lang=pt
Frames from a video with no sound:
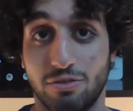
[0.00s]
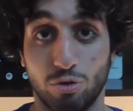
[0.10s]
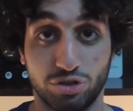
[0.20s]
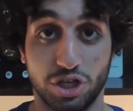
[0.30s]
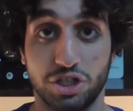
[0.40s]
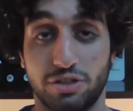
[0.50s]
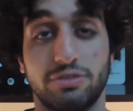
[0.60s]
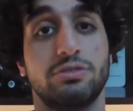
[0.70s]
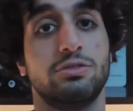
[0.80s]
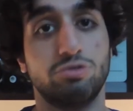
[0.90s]
Ou seja,
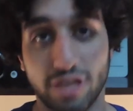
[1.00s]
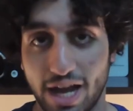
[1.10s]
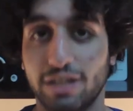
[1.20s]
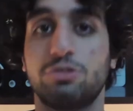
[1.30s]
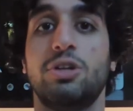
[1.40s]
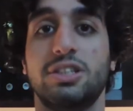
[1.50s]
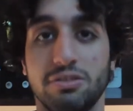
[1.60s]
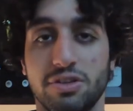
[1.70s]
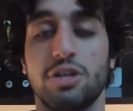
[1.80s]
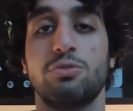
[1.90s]
no teatro, na
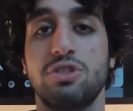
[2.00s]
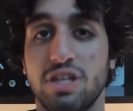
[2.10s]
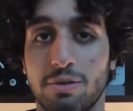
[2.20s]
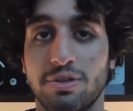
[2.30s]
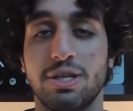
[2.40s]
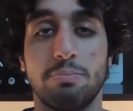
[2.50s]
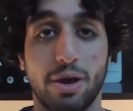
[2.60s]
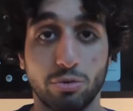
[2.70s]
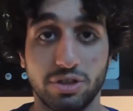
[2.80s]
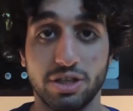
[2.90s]
TV e no cinema, você
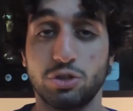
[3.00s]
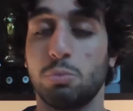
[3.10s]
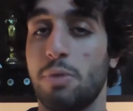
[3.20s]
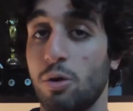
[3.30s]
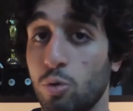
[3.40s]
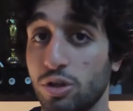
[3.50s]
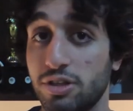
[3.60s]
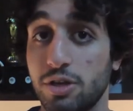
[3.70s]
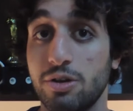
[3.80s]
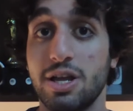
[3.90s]
pega o texto, pega o
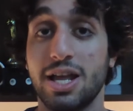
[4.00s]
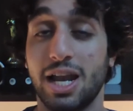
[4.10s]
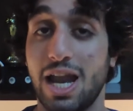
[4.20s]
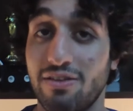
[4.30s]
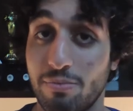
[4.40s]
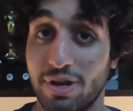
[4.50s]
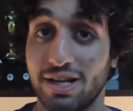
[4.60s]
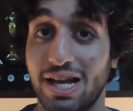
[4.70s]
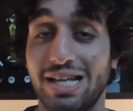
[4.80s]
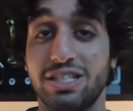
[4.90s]
roteiro, leva para
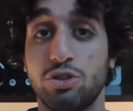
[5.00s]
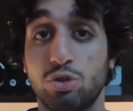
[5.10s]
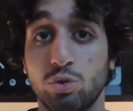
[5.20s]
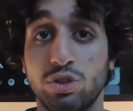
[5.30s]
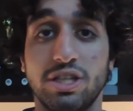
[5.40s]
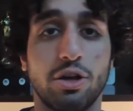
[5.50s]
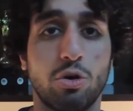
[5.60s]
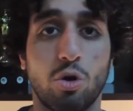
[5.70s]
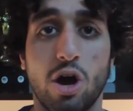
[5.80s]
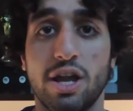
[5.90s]
casa, estuda,
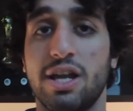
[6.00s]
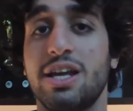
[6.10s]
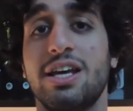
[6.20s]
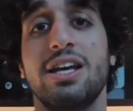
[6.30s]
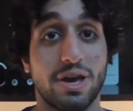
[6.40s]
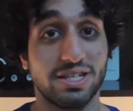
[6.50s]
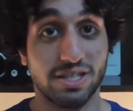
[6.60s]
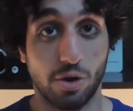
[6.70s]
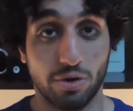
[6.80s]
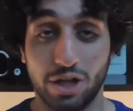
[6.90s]
decora, mas
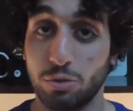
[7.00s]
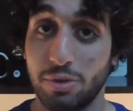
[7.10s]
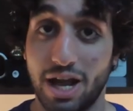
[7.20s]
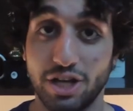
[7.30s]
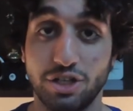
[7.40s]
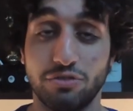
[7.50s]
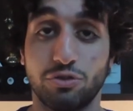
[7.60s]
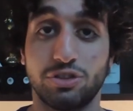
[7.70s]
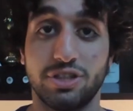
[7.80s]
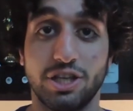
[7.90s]
não, na dublagem
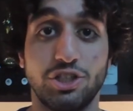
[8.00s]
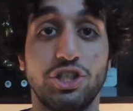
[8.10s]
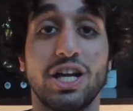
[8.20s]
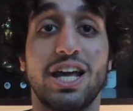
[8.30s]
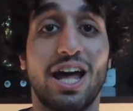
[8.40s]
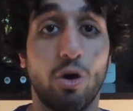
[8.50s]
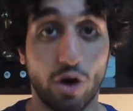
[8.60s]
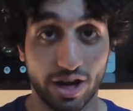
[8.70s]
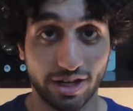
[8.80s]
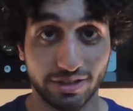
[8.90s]
você chega na
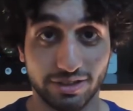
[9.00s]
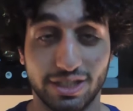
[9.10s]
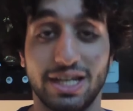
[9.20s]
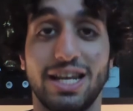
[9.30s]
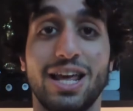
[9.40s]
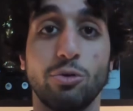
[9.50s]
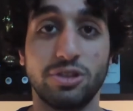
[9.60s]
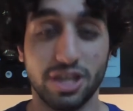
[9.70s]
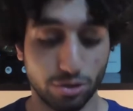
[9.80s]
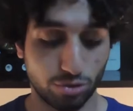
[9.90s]
hora, lê
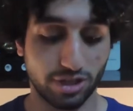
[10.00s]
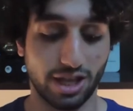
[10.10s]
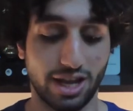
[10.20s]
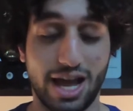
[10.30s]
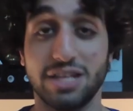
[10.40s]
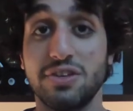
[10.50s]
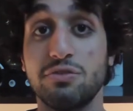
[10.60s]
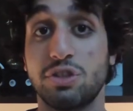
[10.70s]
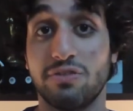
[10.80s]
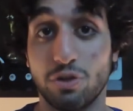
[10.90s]
o texto que tá lá, às
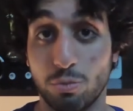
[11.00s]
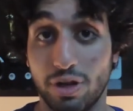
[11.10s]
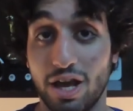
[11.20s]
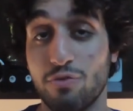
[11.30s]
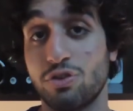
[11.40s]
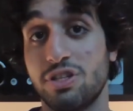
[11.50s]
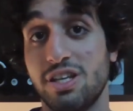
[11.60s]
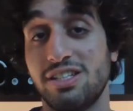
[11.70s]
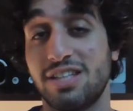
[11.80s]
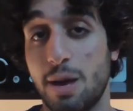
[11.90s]
vezes você vai dublar e você
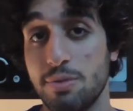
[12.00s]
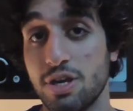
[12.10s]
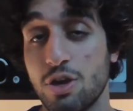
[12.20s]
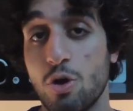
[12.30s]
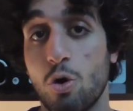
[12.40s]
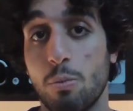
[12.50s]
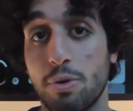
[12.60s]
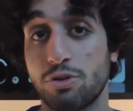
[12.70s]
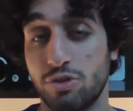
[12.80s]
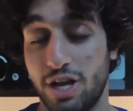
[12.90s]
nem sabe o
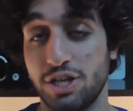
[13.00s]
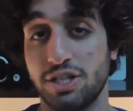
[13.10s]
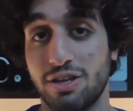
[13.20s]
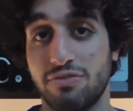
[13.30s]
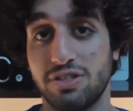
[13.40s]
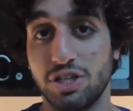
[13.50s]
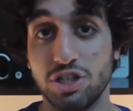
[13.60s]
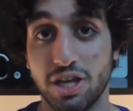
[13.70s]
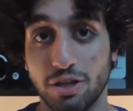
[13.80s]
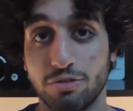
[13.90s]
personagem que você vai fazer
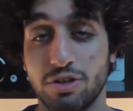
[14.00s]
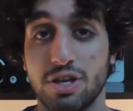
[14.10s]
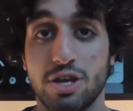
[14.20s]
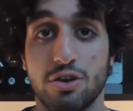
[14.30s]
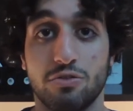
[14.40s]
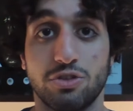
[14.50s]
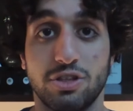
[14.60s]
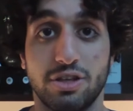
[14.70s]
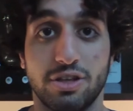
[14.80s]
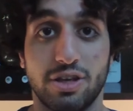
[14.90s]
direito,
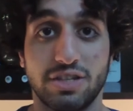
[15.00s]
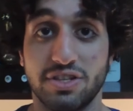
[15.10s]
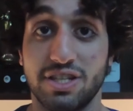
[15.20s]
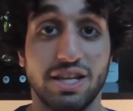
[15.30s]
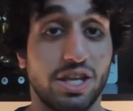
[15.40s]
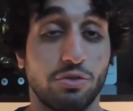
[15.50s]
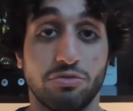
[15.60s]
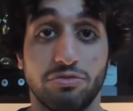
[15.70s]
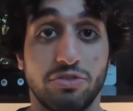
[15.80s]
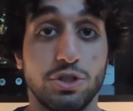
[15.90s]
você às vezes nem tem
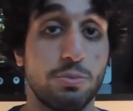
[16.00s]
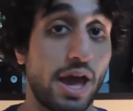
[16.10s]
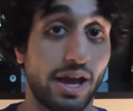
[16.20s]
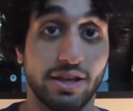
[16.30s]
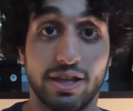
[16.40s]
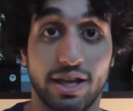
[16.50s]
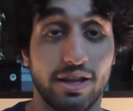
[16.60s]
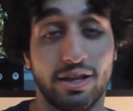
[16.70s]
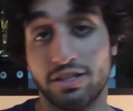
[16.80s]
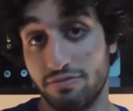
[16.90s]
um feedback
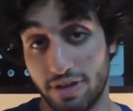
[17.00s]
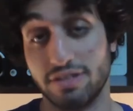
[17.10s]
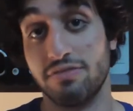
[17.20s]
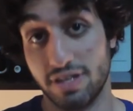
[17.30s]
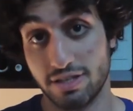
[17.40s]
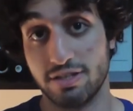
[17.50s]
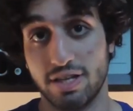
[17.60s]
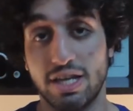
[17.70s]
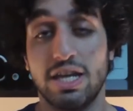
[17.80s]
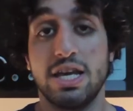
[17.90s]
dele, às, às vezes,
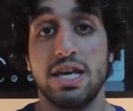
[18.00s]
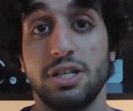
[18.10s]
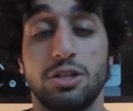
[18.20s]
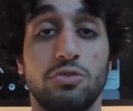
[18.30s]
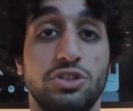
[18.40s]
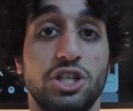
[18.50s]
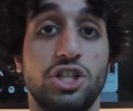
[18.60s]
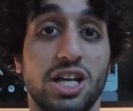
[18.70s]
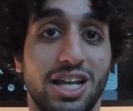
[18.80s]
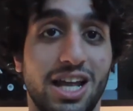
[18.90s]
né? Então você
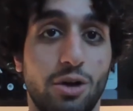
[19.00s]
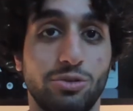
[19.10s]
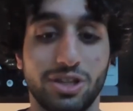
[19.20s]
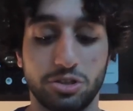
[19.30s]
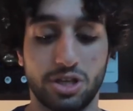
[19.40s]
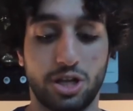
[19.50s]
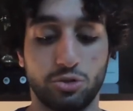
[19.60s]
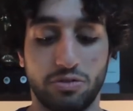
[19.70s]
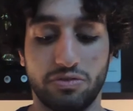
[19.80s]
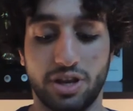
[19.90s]
chega lá, o texto tá na
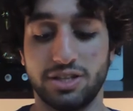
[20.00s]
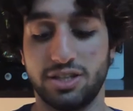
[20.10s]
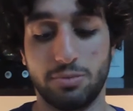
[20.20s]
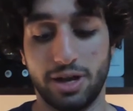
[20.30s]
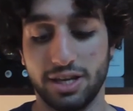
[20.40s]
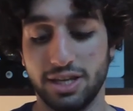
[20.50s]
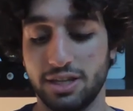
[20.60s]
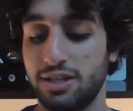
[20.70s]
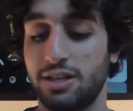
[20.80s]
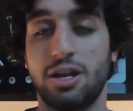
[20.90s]
sua frente, você dá uma
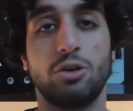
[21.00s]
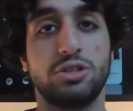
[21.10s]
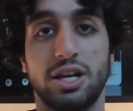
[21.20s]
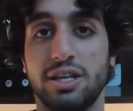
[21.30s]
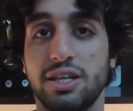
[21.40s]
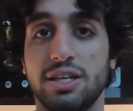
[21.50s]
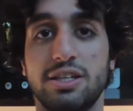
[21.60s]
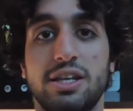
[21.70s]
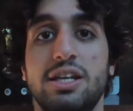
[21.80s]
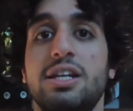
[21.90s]
lida, dá outra
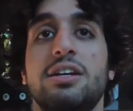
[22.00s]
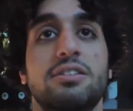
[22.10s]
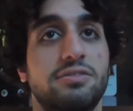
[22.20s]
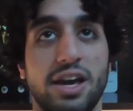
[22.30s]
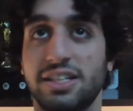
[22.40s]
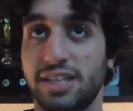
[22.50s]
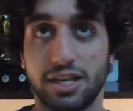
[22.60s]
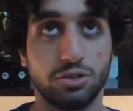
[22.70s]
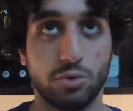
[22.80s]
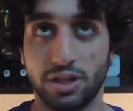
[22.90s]
lida, vai
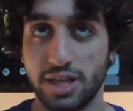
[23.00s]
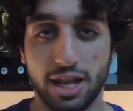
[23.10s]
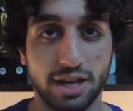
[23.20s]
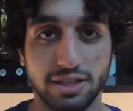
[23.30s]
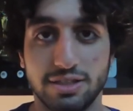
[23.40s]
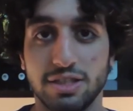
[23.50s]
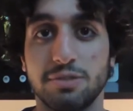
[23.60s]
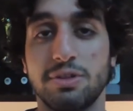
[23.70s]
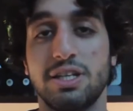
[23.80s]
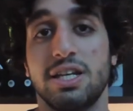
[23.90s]
ensaiando com a tela ali em
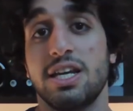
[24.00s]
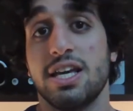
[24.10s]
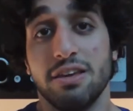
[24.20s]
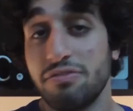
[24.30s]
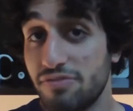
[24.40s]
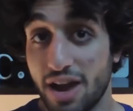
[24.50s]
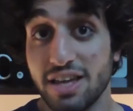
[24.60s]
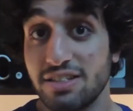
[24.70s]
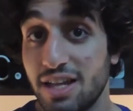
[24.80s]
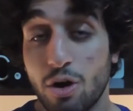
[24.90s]
cima e
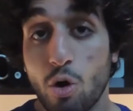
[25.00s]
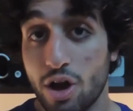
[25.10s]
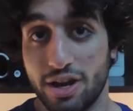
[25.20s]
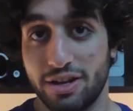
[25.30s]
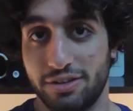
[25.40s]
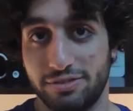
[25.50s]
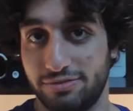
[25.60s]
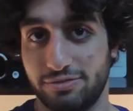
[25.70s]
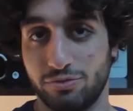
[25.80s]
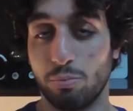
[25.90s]
faz na hora.
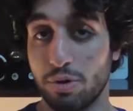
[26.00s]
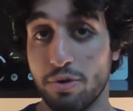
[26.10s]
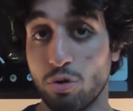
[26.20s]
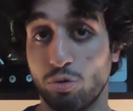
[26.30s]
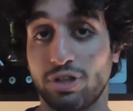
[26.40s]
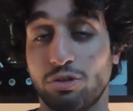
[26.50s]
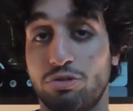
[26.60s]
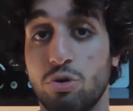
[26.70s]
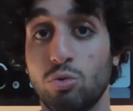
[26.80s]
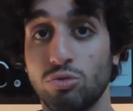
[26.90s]
O primeiro contato
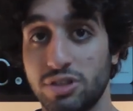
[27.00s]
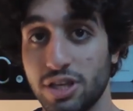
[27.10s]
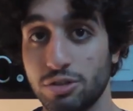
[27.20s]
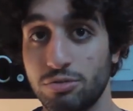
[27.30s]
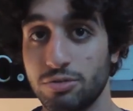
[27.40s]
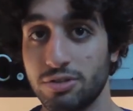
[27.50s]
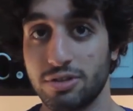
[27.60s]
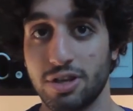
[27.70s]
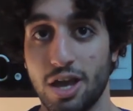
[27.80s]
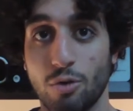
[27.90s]
seu com o texto
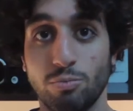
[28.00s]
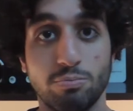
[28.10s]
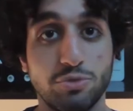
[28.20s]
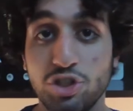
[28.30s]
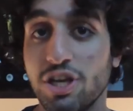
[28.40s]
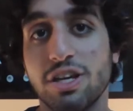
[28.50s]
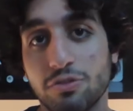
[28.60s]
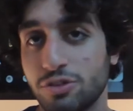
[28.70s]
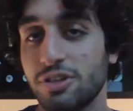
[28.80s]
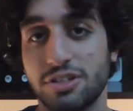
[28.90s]
é o dia que
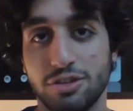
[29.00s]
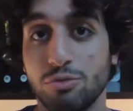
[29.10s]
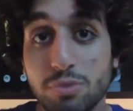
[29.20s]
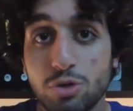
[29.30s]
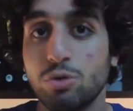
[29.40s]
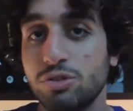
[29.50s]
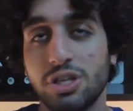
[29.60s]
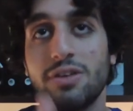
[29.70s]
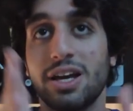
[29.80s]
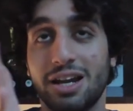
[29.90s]
você, assim, o minuto que
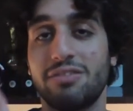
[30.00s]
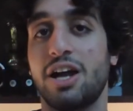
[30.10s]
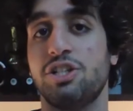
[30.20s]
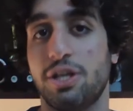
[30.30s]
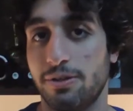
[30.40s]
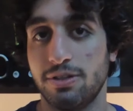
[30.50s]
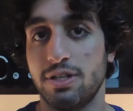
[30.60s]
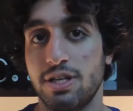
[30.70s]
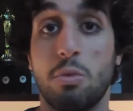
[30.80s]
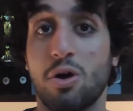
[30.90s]
você vai gravar já
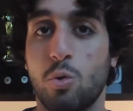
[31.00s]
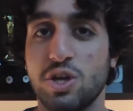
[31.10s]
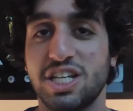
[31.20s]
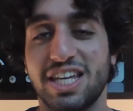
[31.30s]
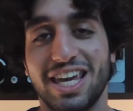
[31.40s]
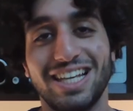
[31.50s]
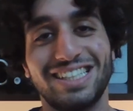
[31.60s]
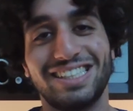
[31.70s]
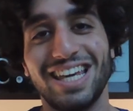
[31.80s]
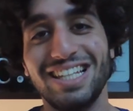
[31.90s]
uma coisa que é
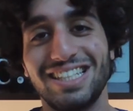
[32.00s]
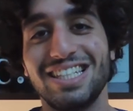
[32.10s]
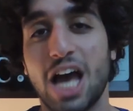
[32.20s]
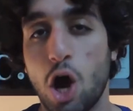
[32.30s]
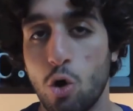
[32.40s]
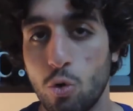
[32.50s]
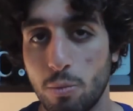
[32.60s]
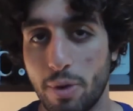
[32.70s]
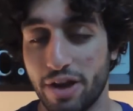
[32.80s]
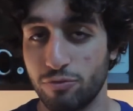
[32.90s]
essencial
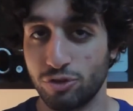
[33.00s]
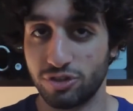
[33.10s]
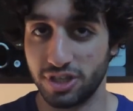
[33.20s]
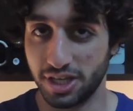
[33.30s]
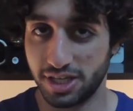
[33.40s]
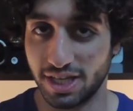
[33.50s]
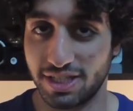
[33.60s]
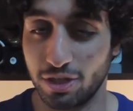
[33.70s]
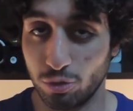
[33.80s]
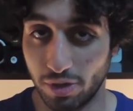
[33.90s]
para você que quer
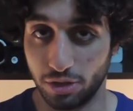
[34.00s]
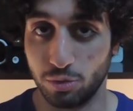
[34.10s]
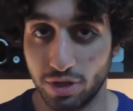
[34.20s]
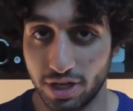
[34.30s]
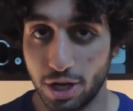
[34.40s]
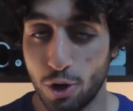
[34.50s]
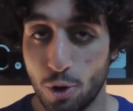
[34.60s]
ser dublador.